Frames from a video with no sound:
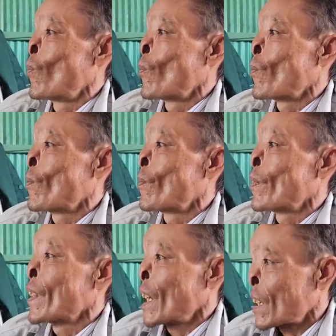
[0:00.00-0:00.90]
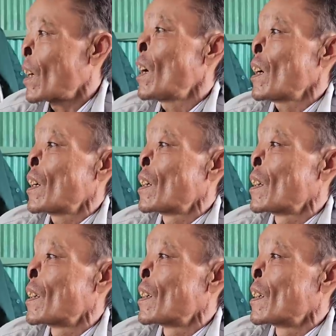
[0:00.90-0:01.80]
không uống không dạ có
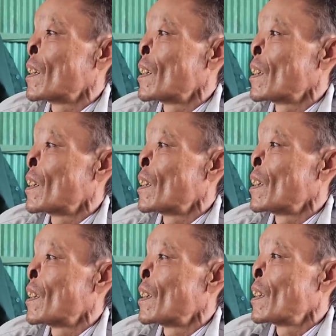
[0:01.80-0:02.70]
không uống rồi